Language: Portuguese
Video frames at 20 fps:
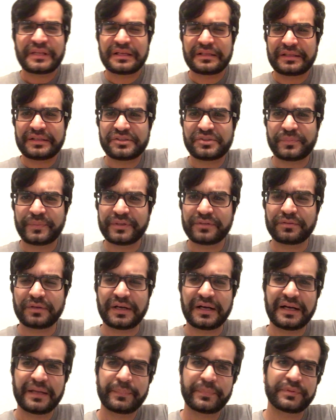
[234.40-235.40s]
atendimento
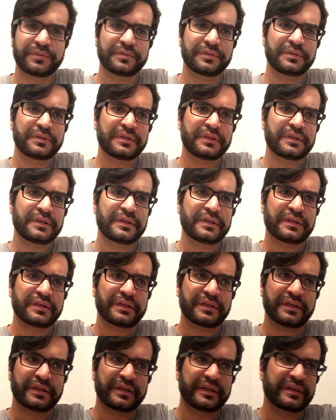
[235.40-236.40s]
rápido
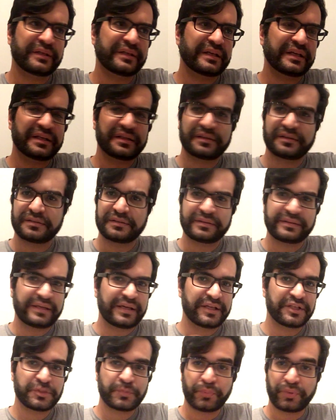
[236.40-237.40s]
é, e, a, e a
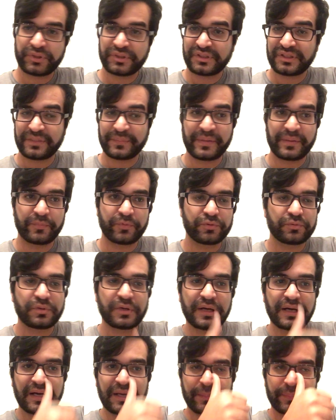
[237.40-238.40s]
resposta também muito
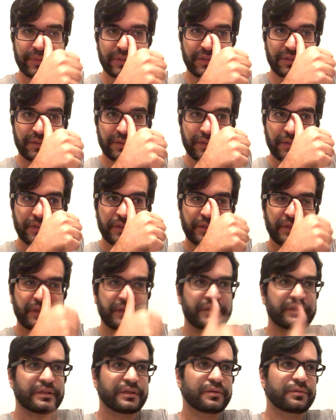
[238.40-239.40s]
rápida.
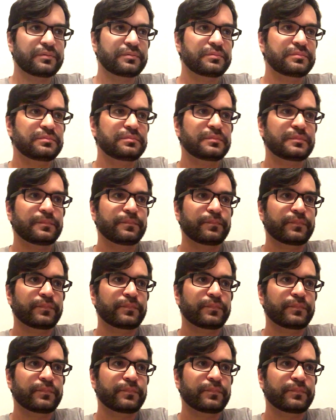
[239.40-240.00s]
Então